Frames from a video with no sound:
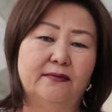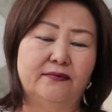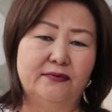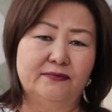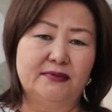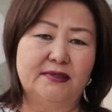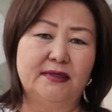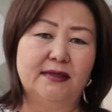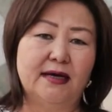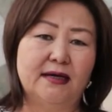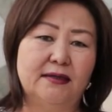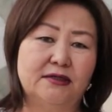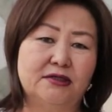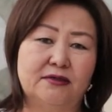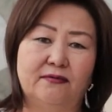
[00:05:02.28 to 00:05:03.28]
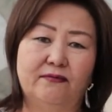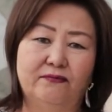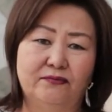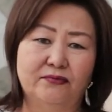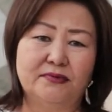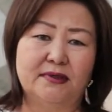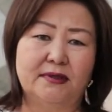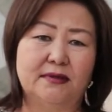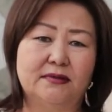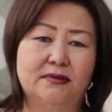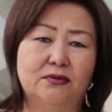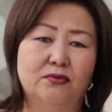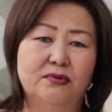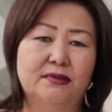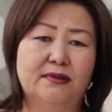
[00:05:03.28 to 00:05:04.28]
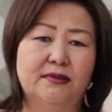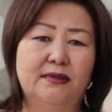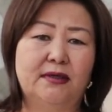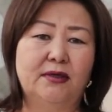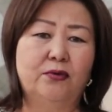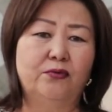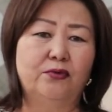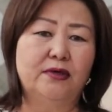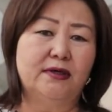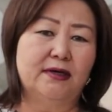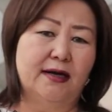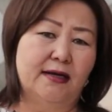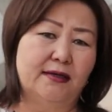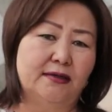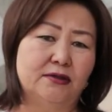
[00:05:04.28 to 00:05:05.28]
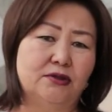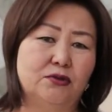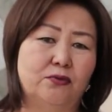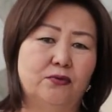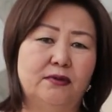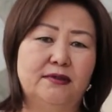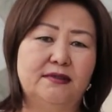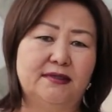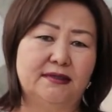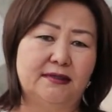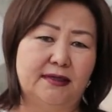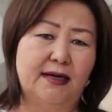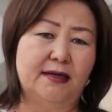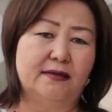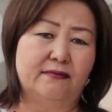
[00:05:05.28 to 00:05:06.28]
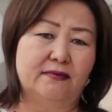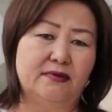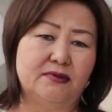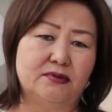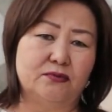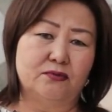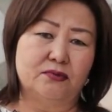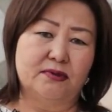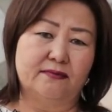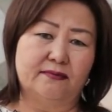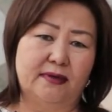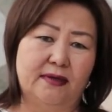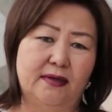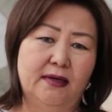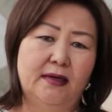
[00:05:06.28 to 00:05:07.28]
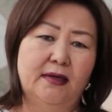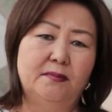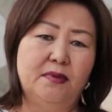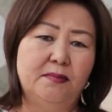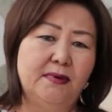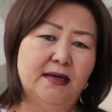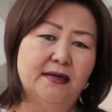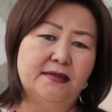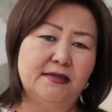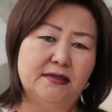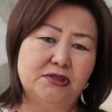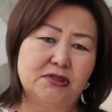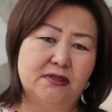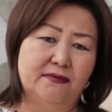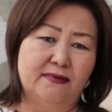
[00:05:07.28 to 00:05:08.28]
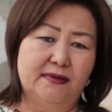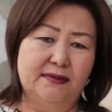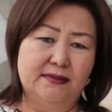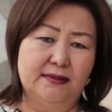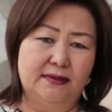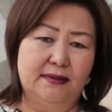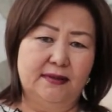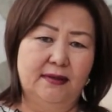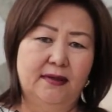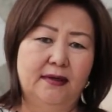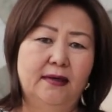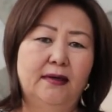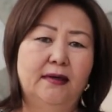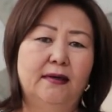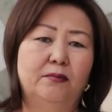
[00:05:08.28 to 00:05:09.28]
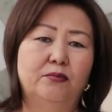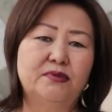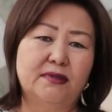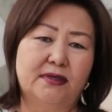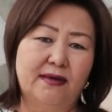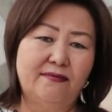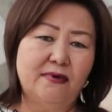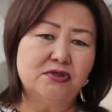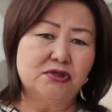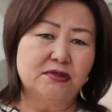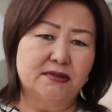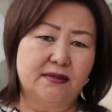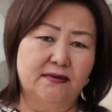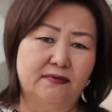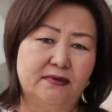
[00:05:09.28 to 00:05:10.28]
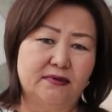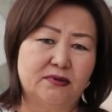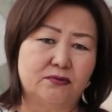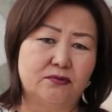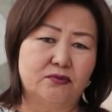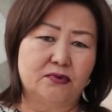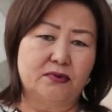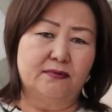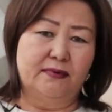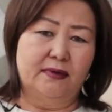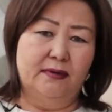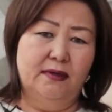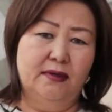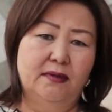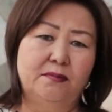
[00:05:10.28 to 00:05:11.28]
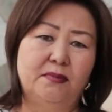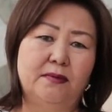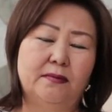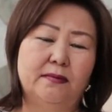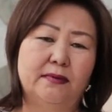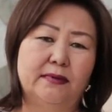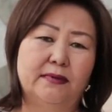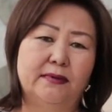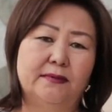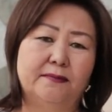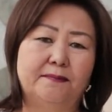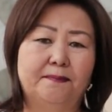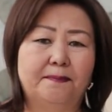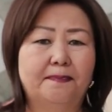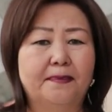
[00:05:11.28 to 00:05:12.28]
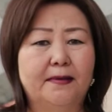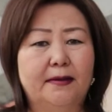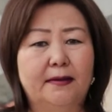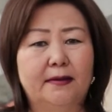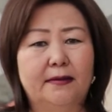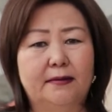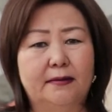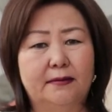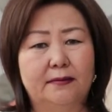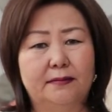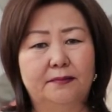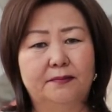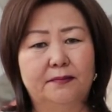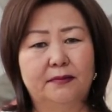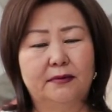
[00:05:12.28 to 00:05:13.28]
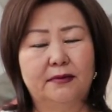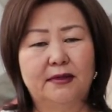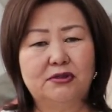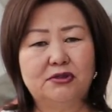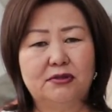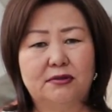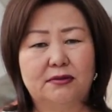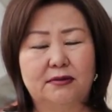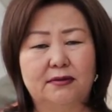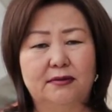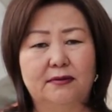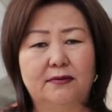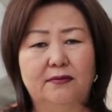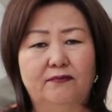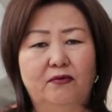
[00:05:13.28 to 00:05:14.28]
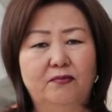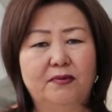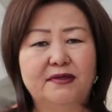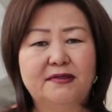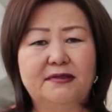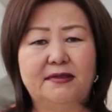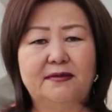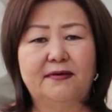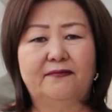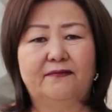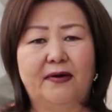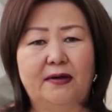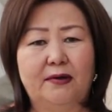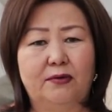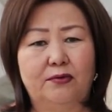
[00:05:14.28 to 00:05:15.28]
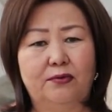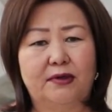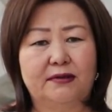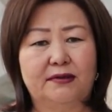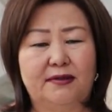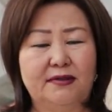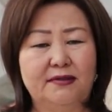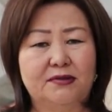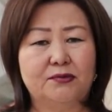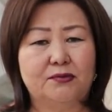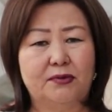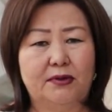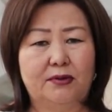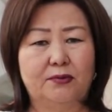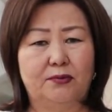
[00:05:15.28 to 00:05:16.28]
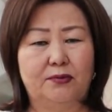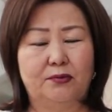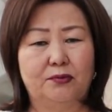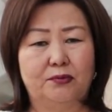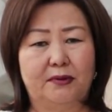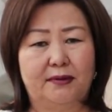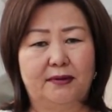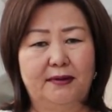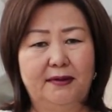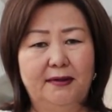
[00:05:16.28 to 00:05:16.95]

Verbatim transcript: в стенах нашего вуза созданы уникальные школы театрального искусства, библиотечного дела, музыковедческого искусства, э, э, значит, в области фольклора, традиционной культуры.